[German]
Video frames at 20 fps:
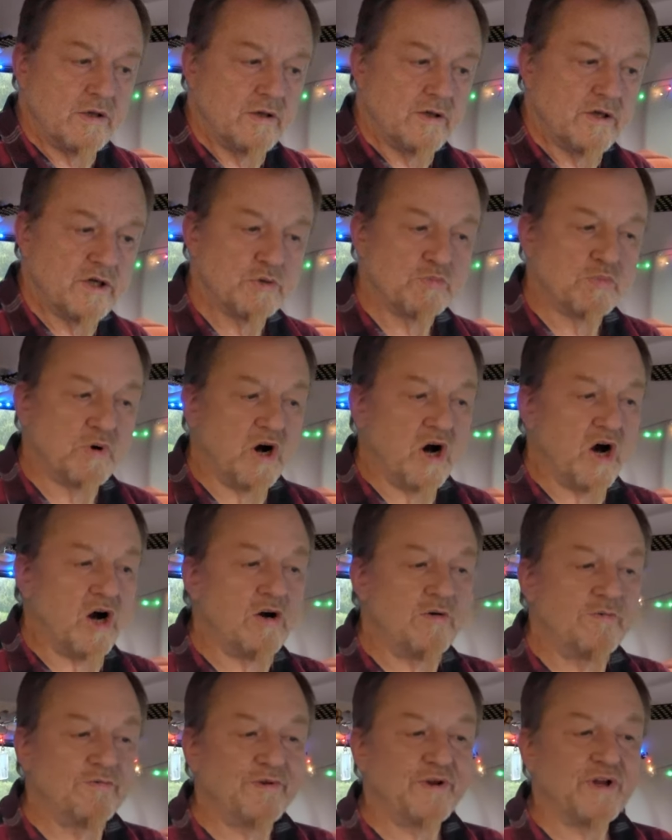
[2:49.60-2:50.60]

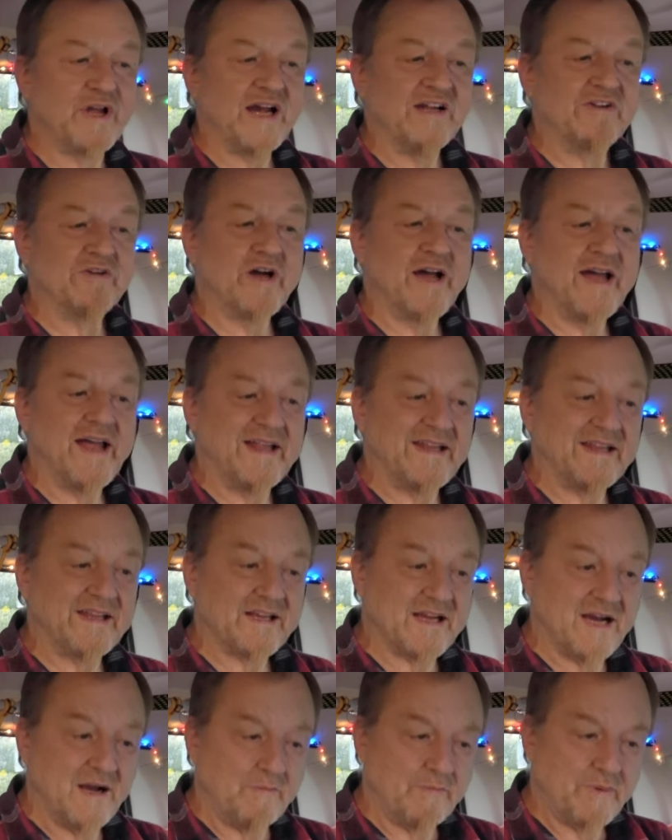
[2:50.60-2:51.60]
sprachen von einer
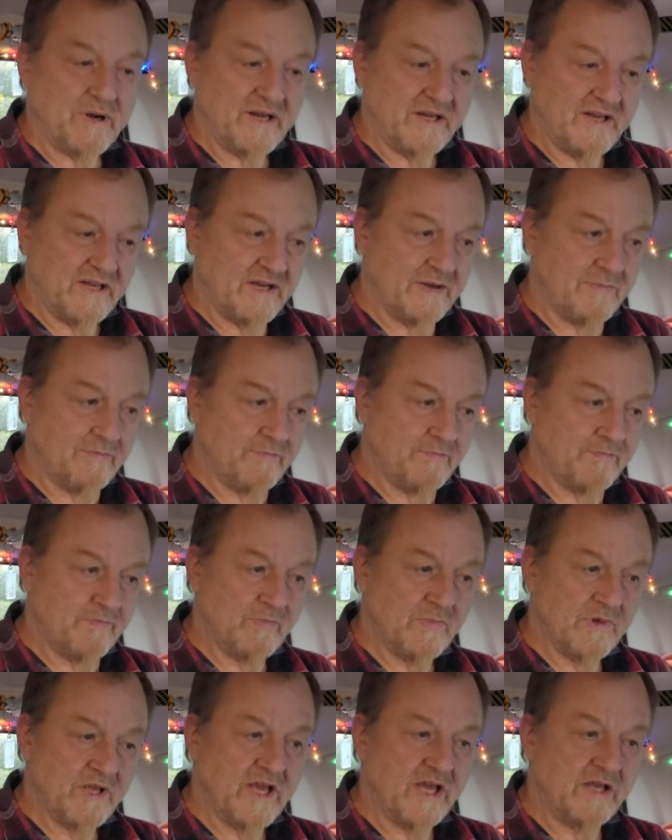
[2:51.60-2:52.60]
Hetzkampagne
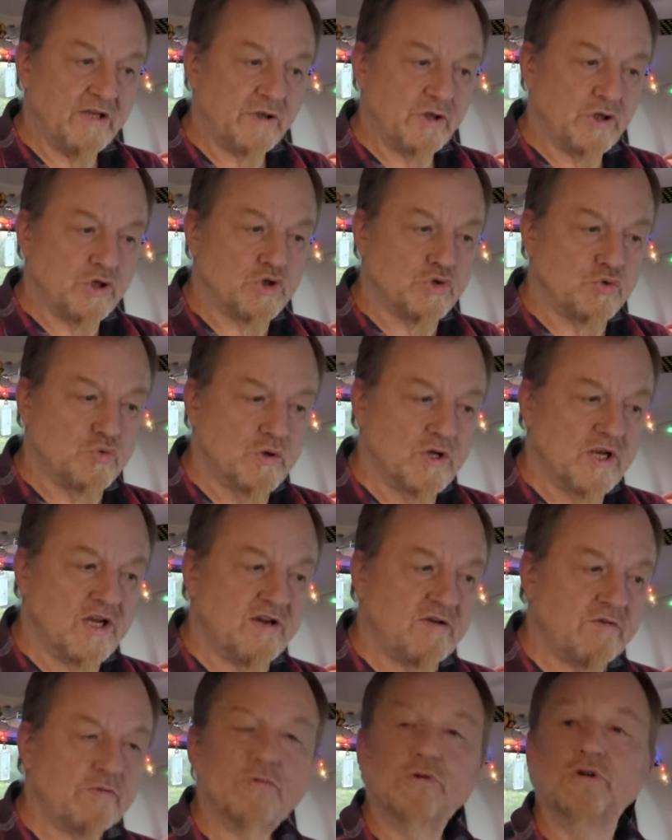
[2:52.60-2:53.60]
gegen die
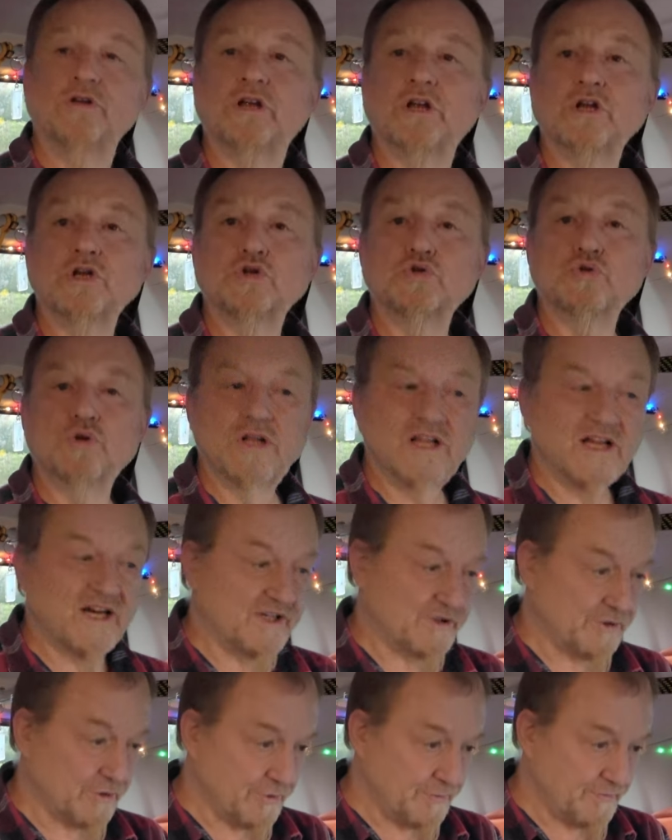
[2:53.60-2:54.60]
Schule und den
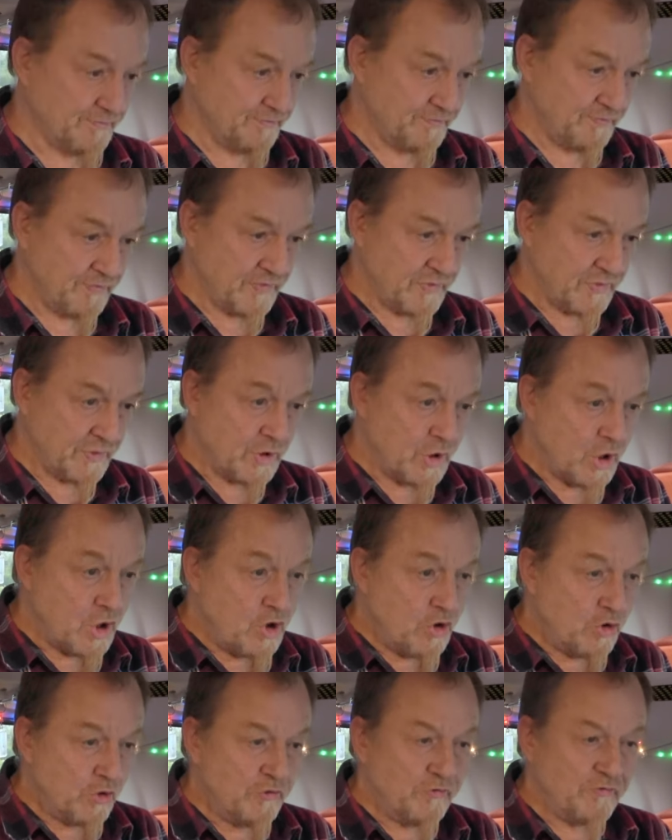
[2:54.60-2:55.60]
Schulleiter
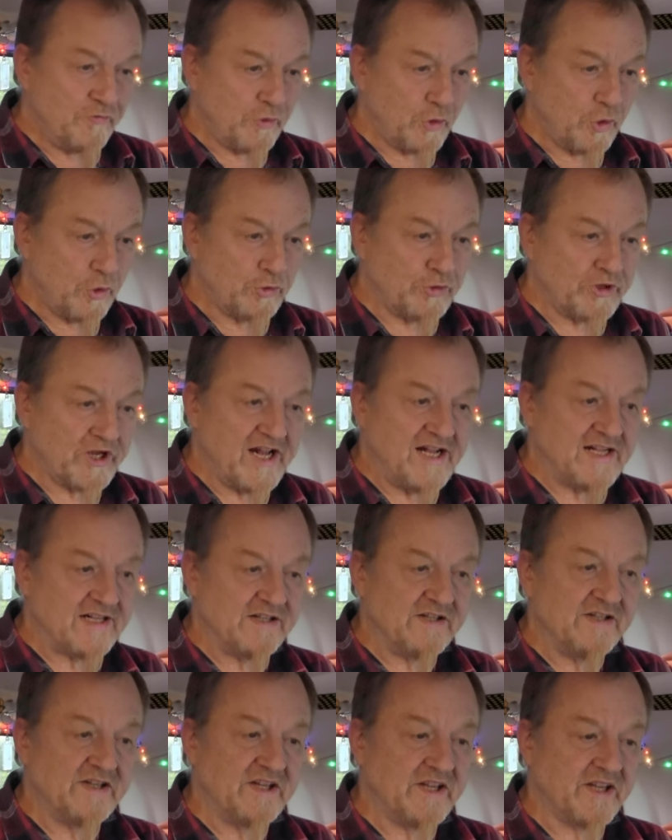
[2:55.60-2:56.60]
und
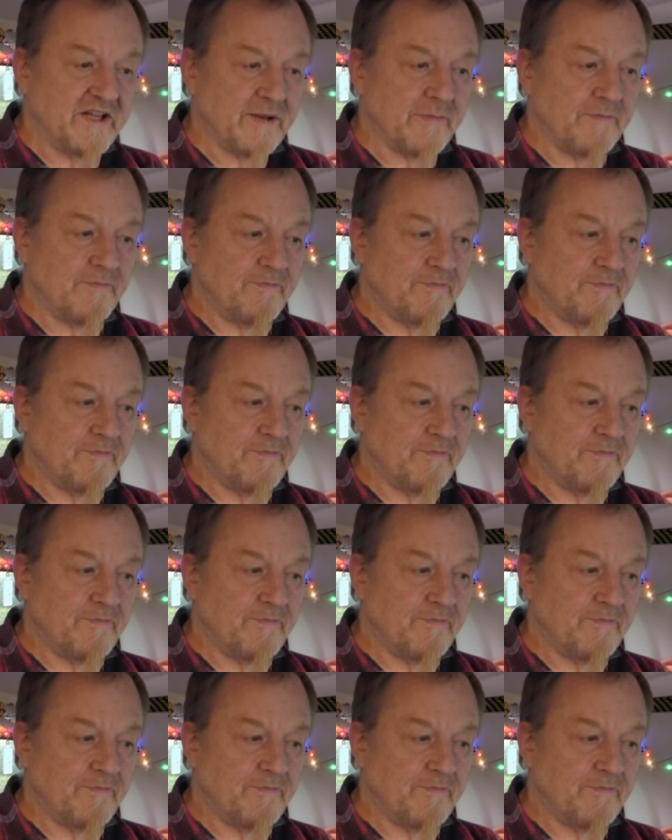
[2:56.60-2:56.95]
verurteilten diese.